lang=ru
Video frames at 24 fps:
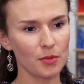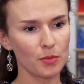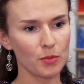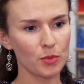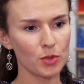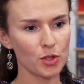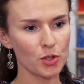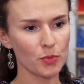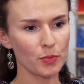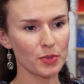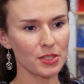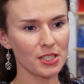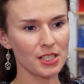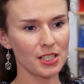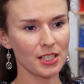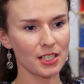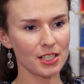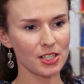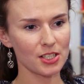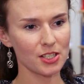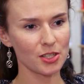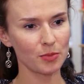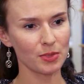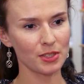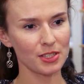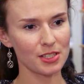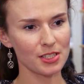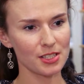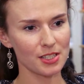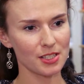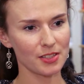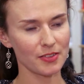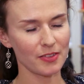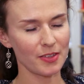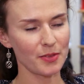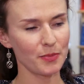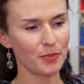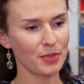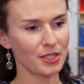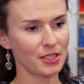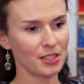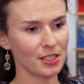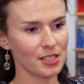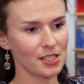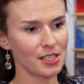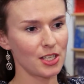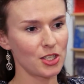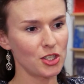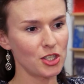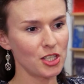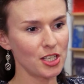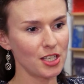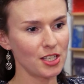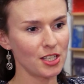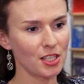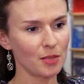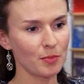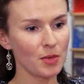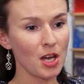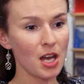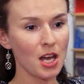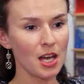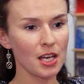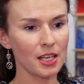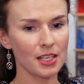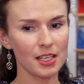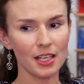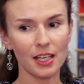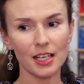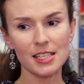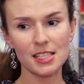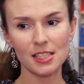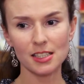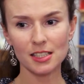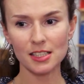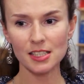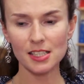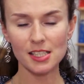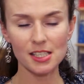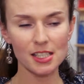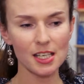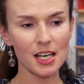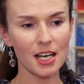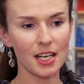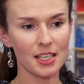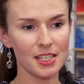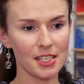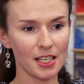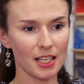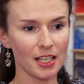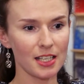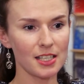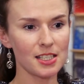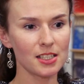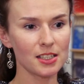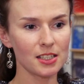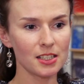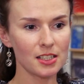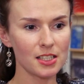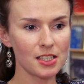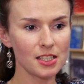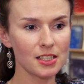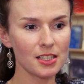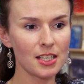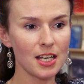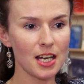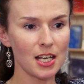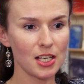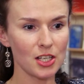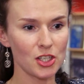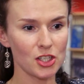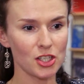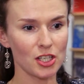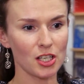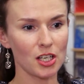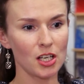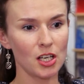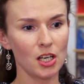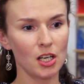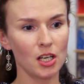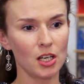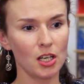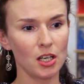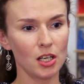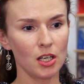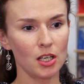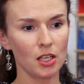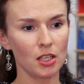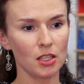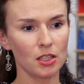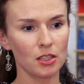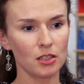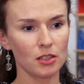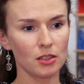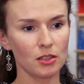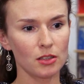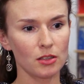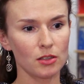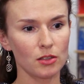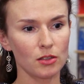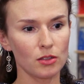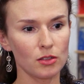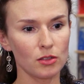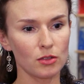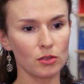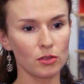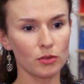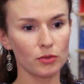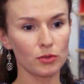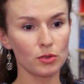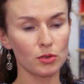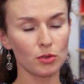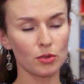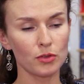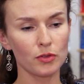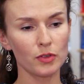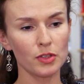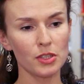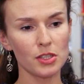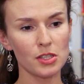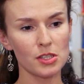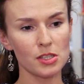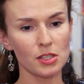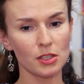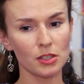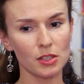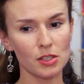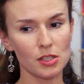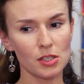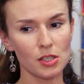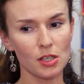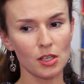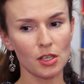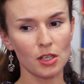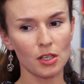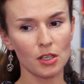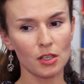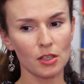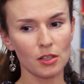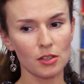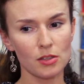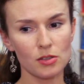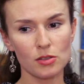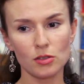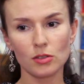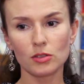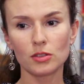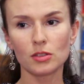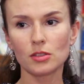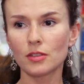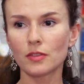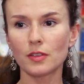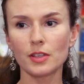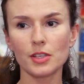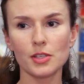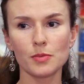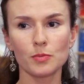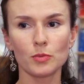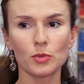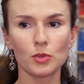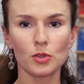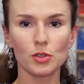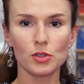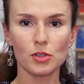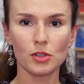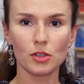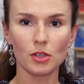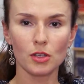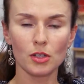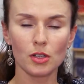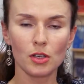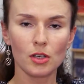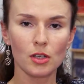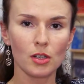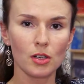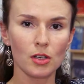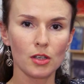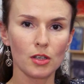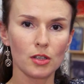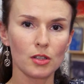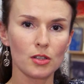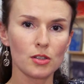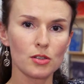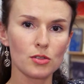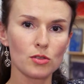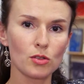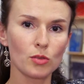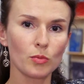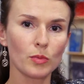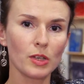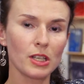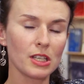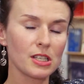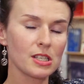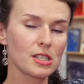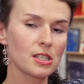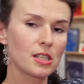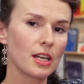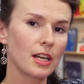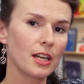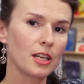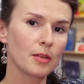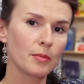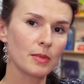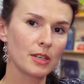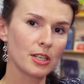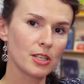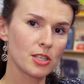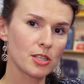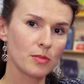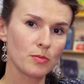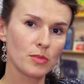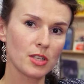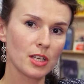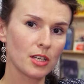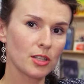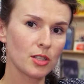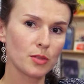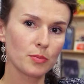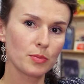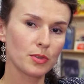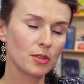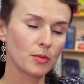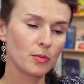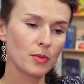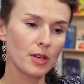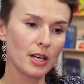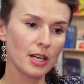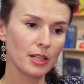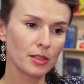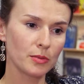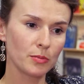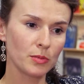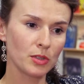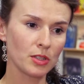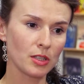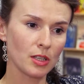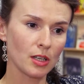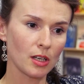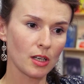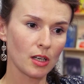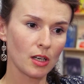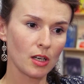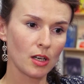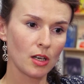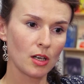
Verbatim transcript: Может быть, я ошиблась со своим предназначением. Я хотела искать, я хотела идти дальше. Но вдруг выяснилось, что это невозможно, что моя стая, моя семья не понимают меня.